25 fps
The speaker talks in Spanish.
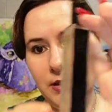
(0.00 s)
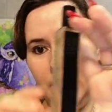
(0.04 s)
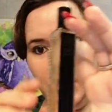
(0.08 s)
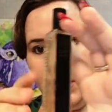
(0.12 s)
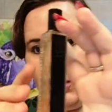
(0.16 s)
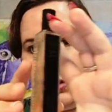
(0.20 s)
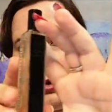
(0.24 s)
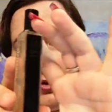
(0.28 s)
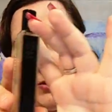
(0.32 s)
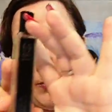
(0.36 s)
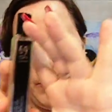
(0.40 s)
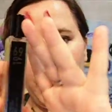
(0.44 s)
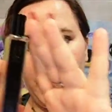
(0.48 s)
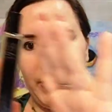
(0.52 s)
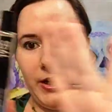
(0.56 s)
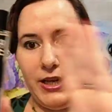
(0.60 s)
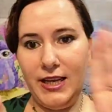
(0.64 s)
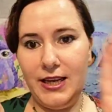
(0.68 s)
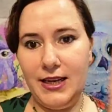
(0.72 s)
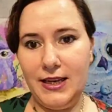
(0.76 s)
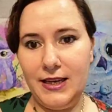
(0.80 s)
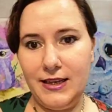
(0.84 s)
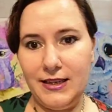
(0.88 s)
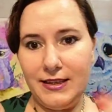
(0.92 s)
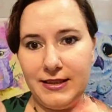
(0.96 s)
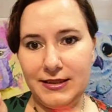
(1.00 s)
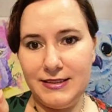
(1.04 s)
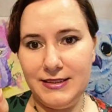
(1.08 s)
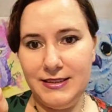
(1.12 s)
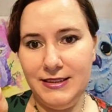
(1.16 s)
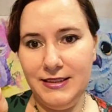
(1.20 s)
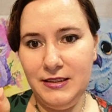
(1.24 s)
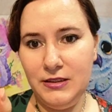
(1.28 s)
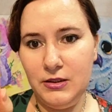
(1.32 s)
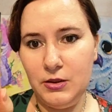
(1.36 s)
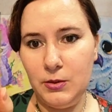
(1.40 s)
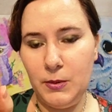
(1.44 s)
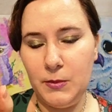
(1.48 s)
Lo pone
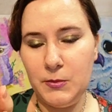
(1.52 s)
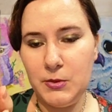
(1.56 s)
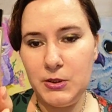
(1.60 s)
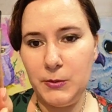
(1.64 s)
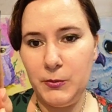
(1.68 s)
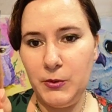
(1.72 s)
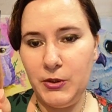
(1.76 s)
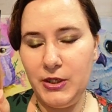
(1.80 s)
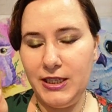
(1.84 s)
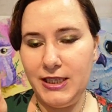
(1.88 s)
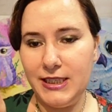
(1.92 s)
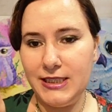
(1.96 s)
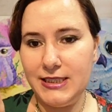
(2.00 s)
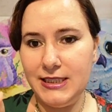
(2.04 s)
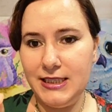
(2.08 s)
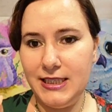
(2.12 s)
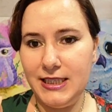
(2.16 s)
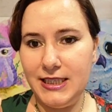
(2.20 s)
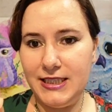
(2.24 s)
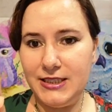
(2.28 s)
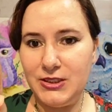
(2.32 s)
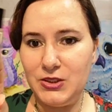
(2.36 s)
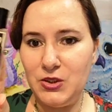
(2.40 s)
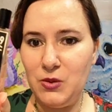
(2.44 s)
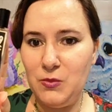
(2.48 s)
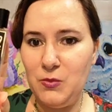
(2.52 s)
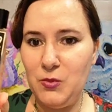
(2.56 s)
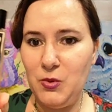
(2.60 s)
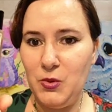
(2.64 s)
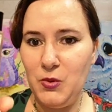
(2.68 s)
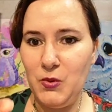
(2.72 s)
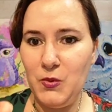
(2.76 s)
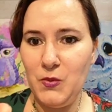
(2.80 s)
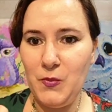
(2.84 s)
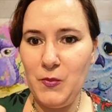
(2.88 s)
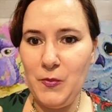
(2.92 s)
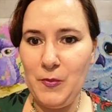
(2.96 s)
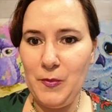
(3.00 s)
así, lo vamos a poner así, que es como
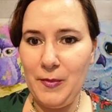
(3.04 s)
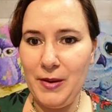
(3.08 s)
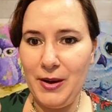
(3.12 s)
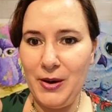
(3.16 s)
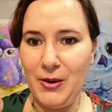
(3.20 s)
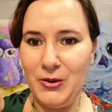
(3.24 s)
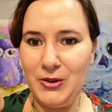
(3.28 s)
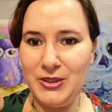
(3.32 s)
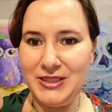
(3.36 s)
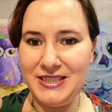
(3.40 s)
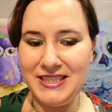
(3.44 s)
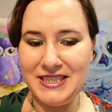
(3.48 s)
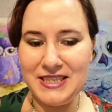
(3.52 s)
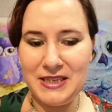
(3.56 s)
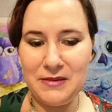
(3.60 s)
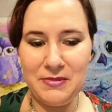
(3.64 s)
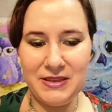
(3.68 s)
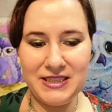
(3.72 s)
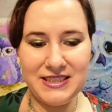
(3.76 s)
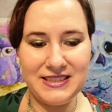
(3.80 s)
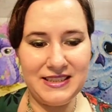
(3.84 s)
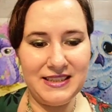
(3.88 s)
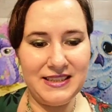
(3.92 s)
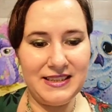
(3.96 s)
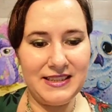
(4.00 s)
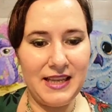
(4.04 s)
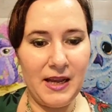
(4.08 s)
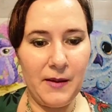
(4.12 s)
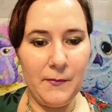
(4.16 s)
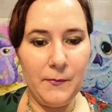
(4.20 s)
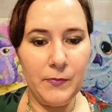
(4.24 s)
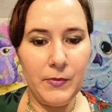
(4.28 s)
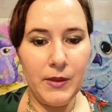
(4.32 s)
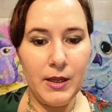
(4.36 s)
mejor se representa.